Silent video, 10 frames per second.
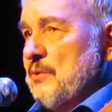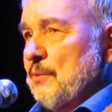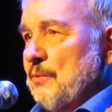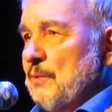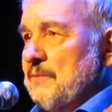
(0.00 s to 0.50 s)

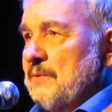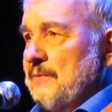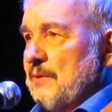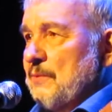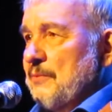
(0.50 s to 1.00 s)
что снова
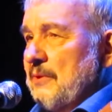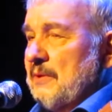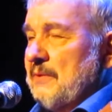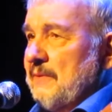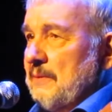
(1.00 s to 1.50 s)
вернулся
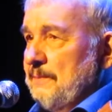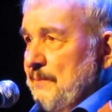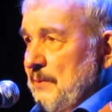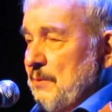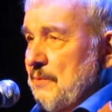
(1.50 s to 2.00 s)
к своим
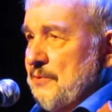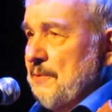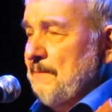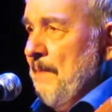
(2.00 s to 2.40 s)
строчкам.